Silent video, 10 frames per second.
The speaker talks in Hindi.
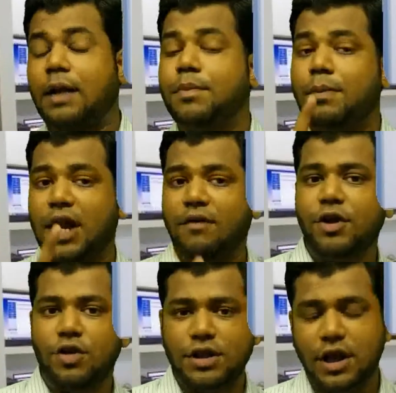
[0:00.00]
आपने पहला
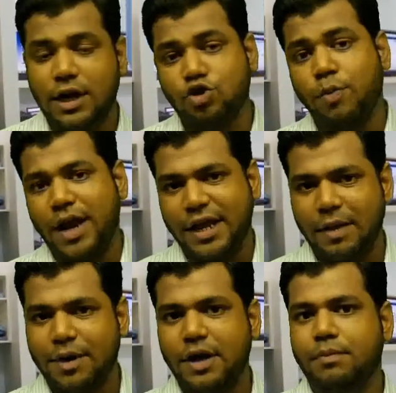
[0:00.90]
वीडियो नहीं देखा है तो ऊपर आई
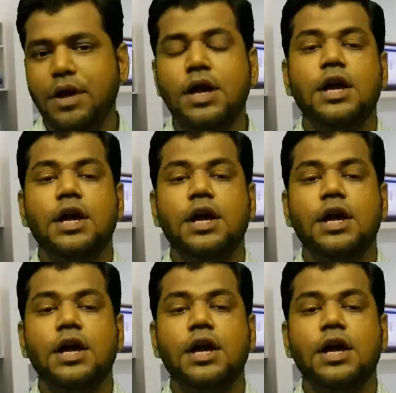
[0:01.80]
के बटन पर